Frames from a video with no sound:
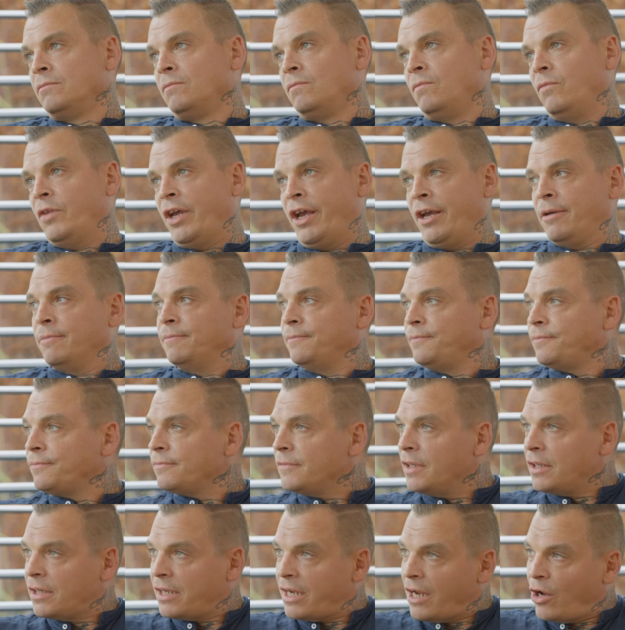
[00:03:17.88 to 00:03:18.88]
Nee,
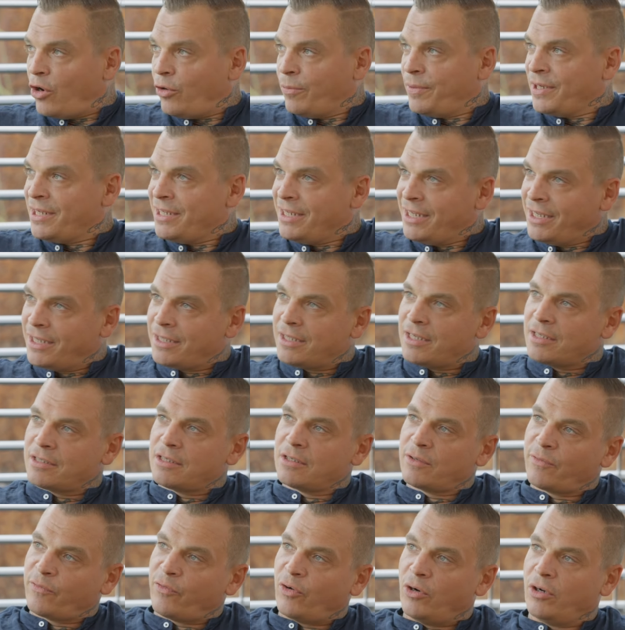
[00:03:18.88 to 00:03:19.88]
ich glaube nicht, dass
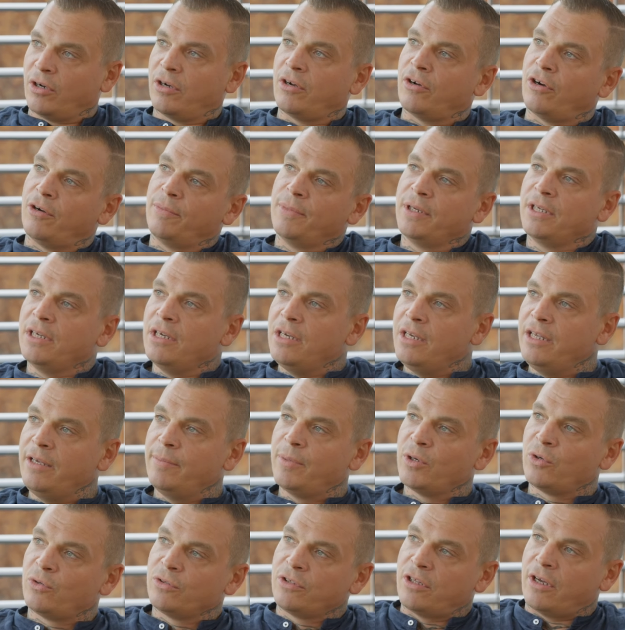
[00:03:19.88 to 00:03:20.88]
es vollkommene
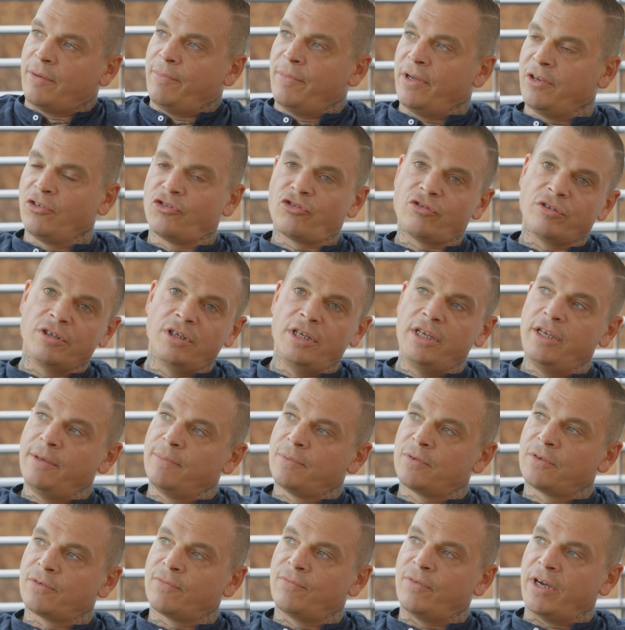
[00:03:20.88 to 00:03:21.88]
Liebe unter Menschen
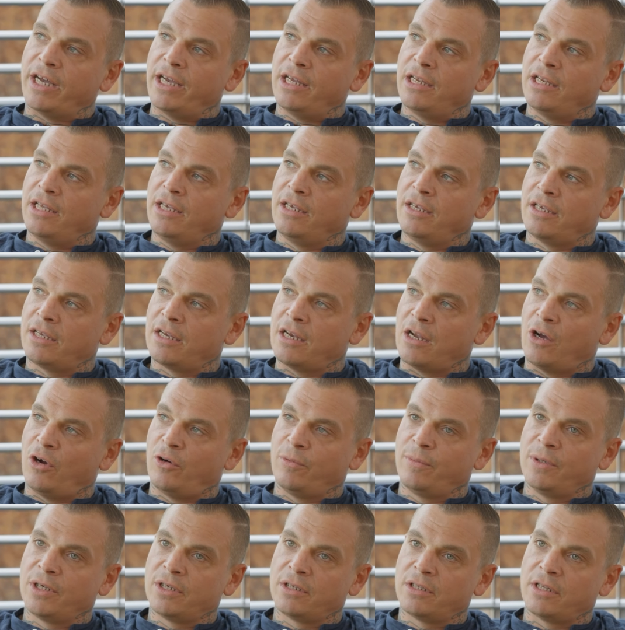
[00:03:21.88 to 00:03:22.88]
gibt, weil ich
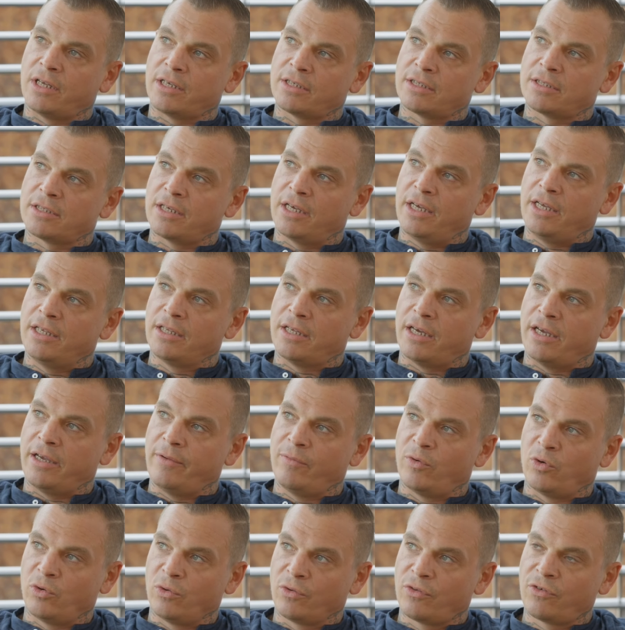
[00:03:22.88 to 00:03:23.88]
glaube, dass in der
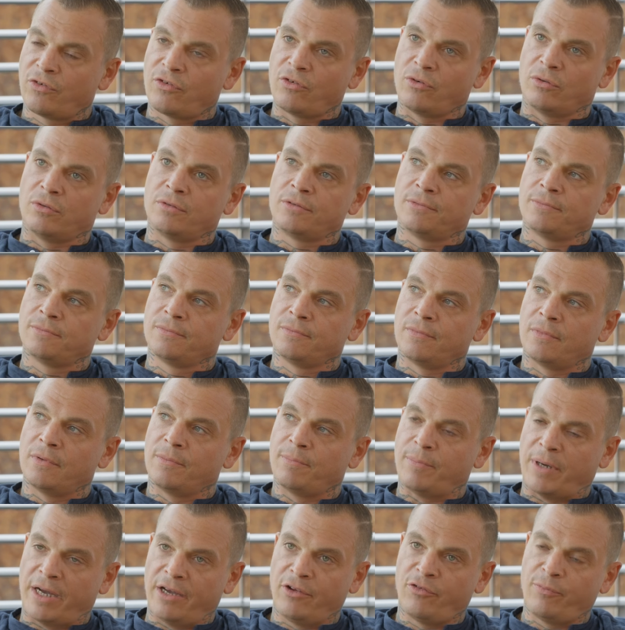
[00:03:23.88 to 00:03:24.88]
Evolution
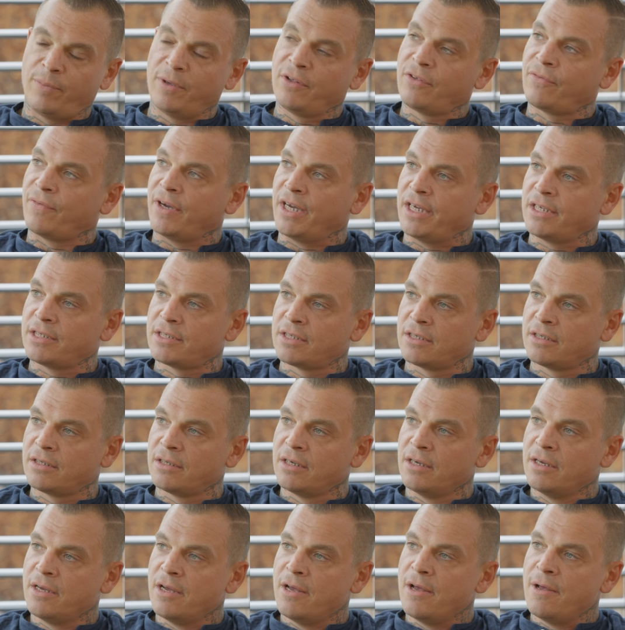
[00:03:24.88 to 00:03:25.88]
beispielsweise
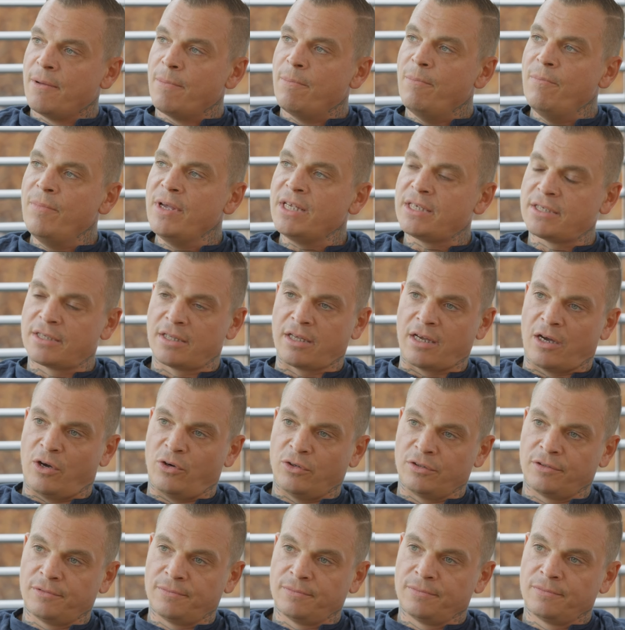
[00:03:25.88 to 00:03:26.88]

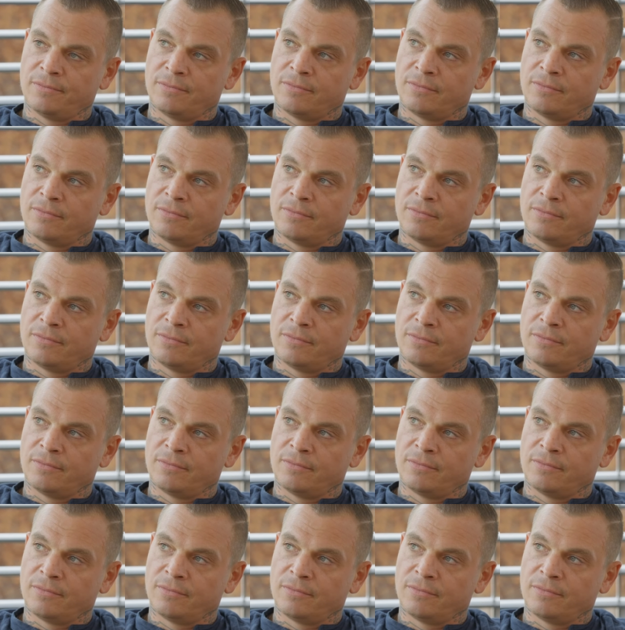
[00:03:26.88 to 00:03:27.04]
Misstrauen